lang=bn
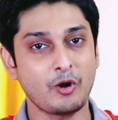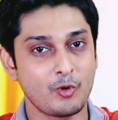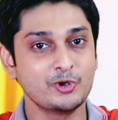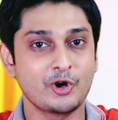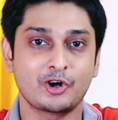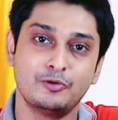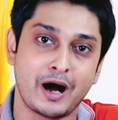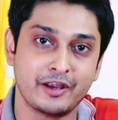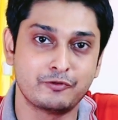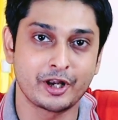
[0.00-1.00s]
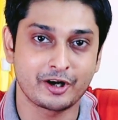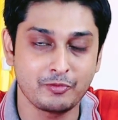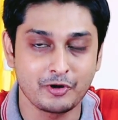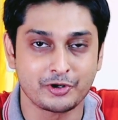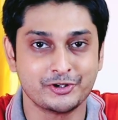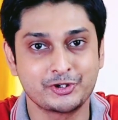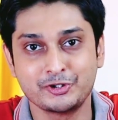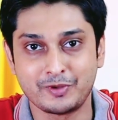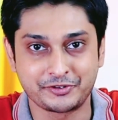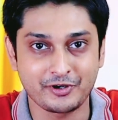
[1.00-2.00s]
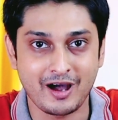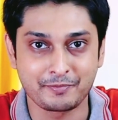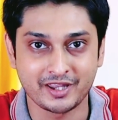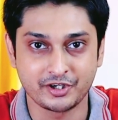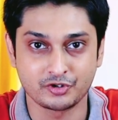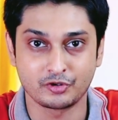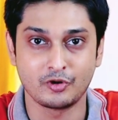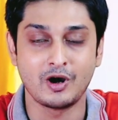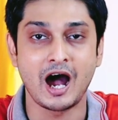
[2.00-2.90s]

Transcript: একটা অন্যরকম আইফোনের খবর শুধুমাত্র আপনাদের জন্য